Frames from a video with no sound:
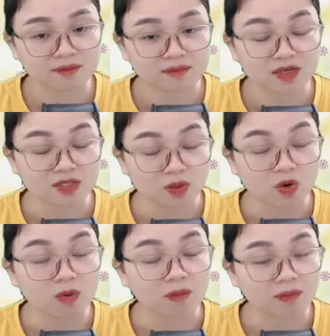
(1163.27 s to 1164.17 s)
Sau đó cô
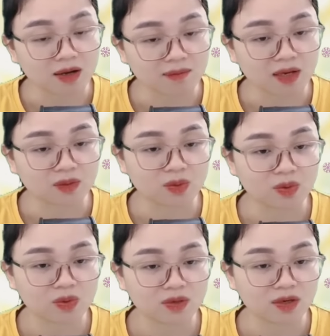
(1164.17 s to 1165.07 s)
bỏ mặc bạn cô
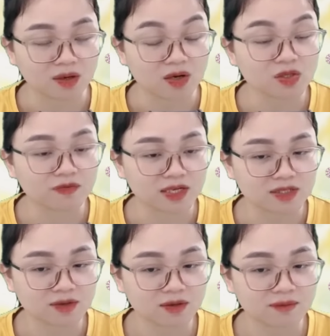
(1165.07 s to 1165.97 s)
Ở đó rồi về trước